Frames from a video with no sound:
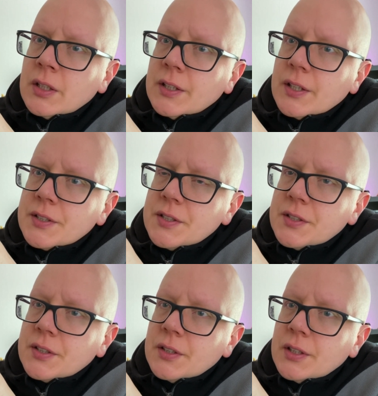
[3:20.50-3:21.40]
das
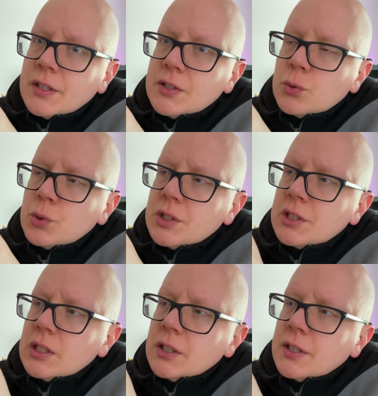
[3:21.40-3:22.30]
ist äh, eine
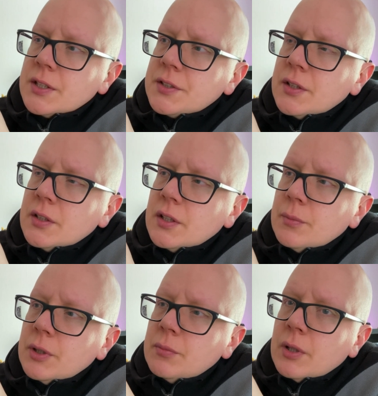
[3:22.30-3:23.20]
zusätzliche Taste,
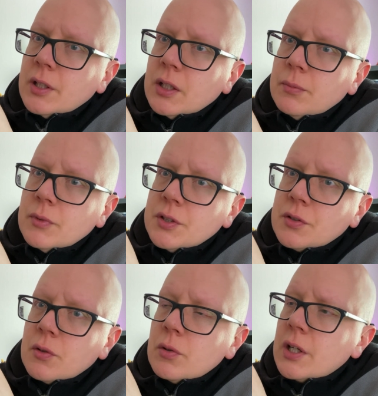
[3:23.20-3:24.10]
damit man eben das
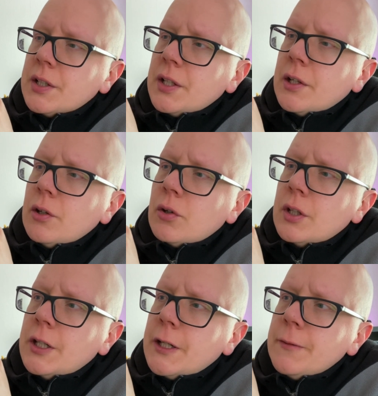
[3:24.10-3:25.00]
Scrollrad
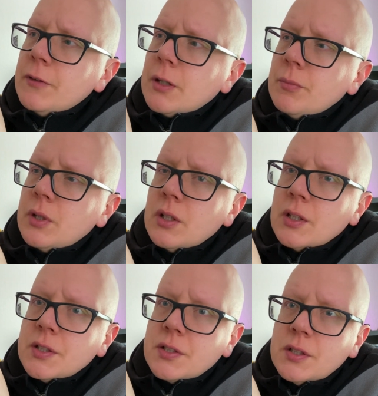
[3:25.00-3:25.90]
anlocken kann. Wir haben hier
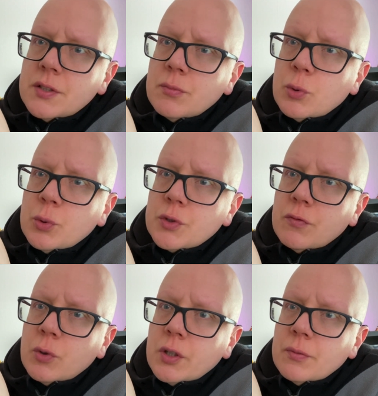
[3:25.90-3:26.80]
jetzt diesen Modus,
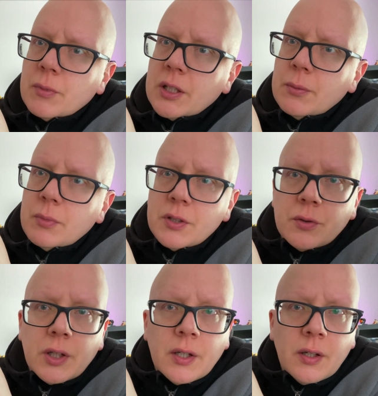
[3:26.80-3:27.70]
wo man eben in
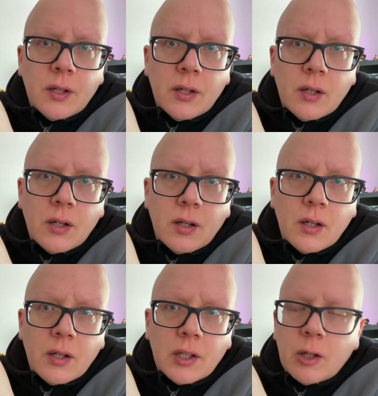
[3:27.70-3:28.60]
so einer,
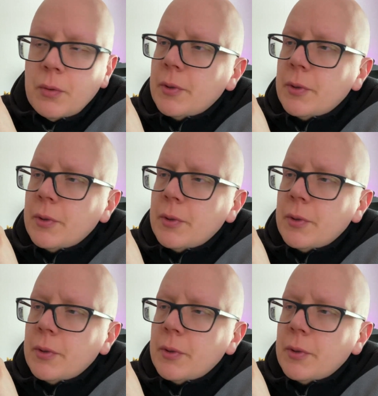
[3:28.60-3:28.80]
ich glaube